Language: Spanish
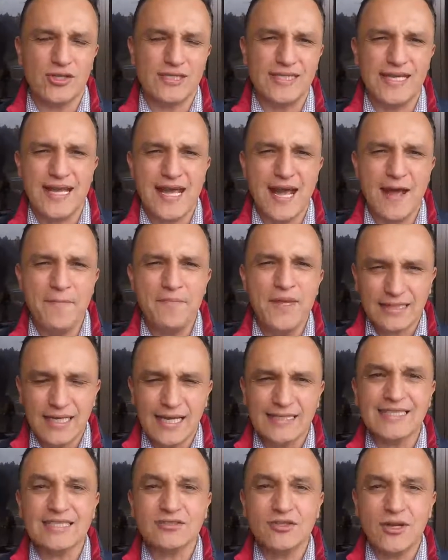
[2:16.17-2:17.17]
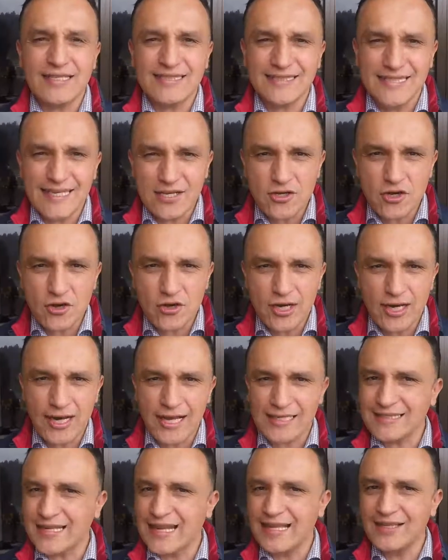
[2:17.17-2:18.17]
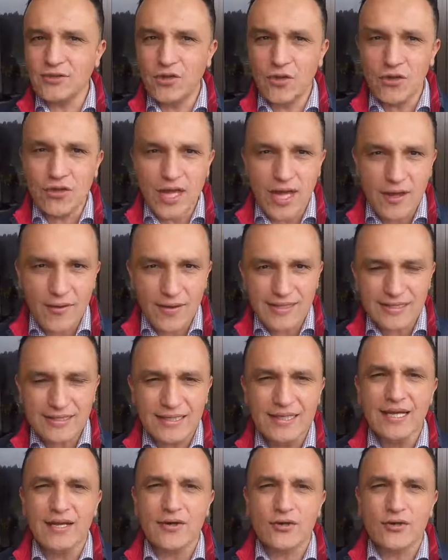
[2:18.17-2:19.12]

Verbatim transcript: Así que estas son las 5 reglas que no debes